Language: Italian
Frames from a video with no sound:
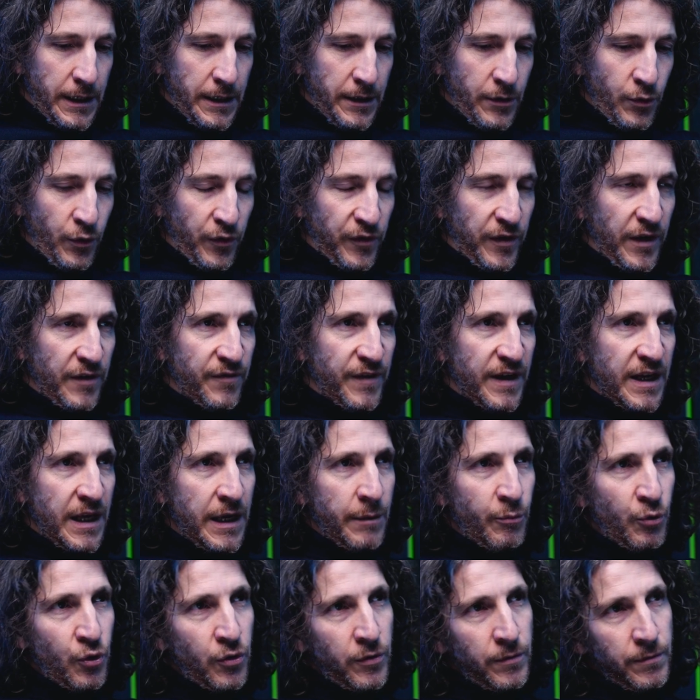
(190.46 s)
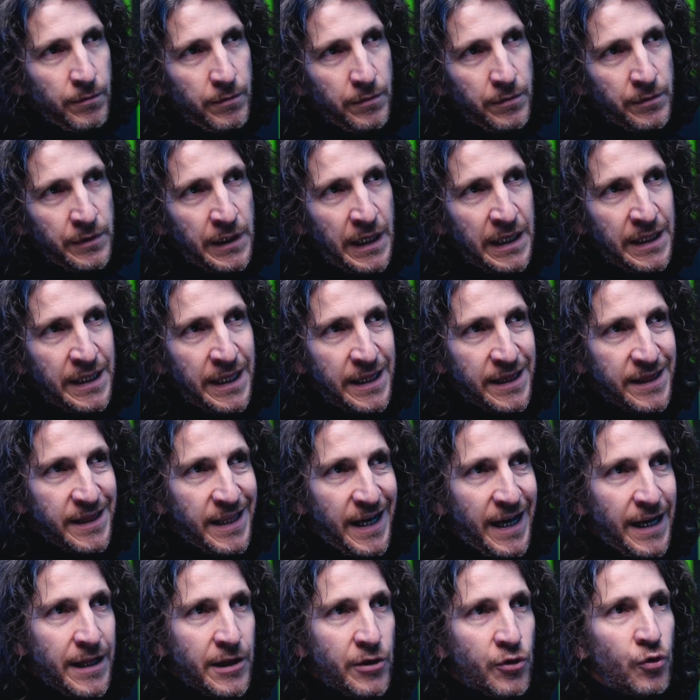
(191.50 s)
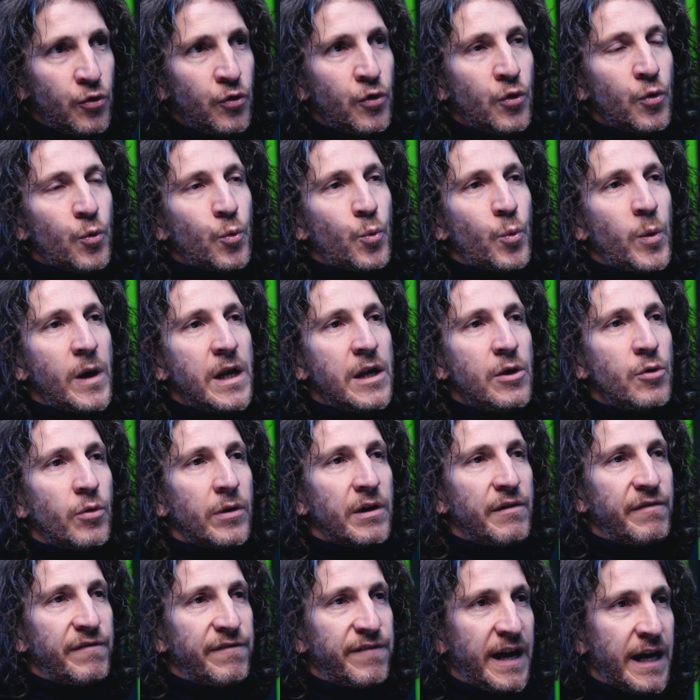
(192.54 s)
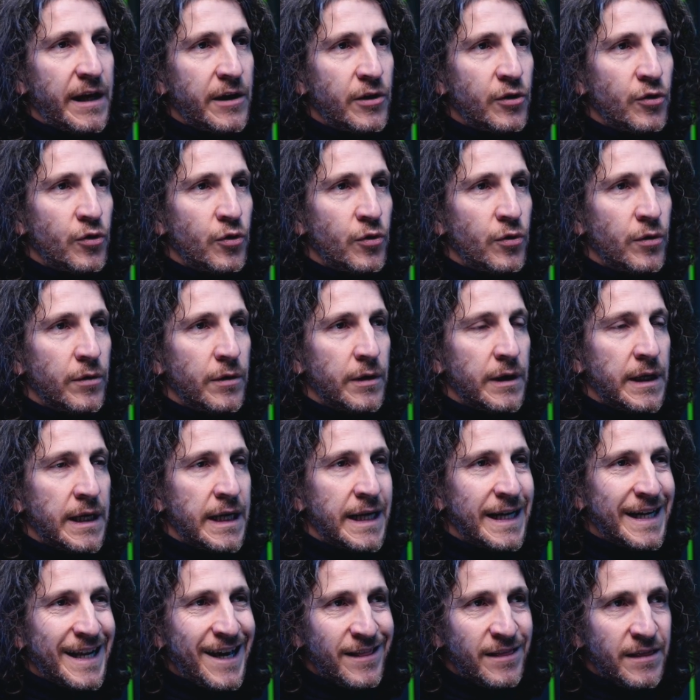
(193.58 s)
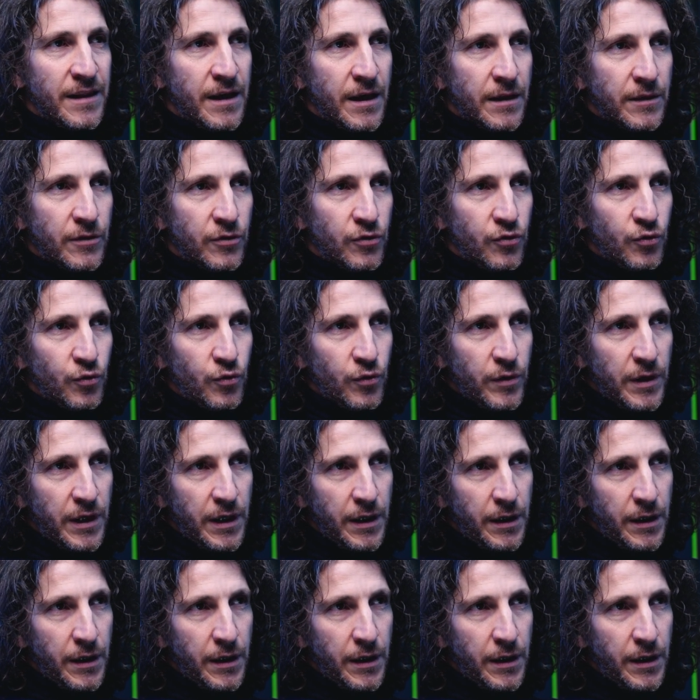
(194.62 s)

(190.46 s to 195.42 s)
Osserveremo nel dettaglio quello che fanno i grandi attori.